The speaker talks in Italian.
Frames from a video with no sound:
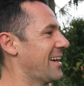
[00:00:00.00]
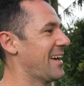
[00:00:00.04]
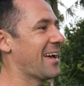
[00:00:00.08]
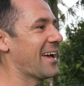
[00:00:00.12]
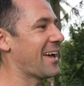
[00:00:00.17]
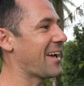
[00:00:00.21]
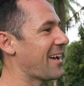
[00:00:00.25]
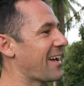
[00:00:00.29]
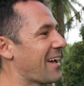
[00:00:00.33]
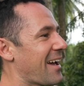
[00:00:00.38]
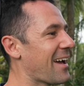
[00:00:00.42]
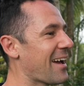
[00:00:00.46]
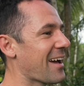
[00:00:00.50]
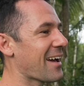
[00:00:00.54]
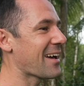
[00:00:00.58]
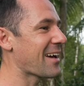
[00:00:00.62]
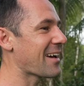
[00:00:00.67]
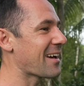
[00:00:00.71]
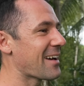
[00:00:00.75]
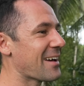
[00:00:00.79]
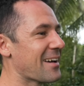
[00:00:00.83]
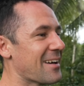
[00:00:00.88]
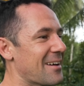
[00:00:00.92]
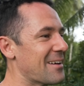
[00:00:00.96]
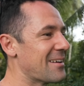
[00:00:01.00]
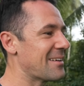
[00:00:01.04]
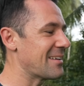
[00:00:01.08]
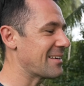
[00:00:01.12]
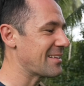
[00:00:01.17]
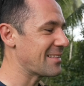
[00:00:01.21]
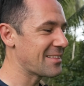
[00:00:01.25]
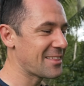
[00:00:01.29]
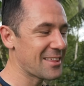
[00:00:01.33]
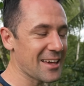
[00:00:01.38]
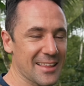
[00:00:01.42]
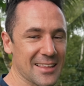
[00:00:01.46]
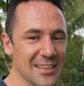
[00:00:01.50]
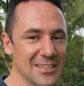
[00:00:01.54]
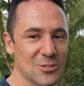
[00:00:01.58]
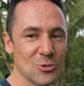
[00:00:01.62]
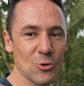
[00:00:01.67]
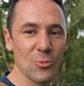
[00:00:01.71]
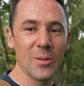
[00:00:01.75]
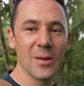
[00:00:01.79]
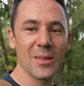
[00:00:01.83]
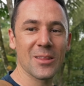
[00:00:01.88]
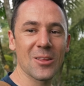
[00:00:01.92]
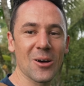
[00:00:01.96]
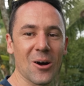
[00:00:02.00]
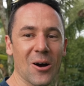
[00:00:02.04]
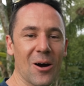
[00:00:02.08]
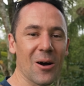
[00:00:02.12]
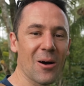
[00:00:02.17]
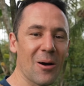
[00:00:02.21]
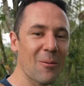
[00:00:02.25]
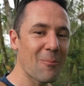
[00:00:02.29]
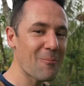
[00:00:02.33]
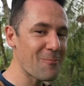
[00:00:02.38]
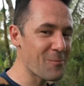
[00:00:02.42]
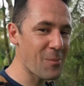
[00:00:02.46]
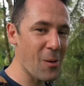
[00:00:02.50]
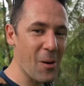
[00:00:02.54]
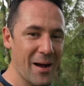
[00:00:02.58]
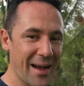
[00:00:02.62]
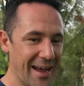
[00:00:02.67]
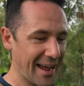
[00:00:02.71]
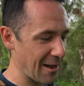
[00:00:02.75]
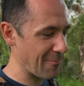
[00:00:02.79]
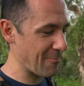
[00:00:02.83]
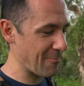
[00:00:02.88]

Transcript: e già da subito bocca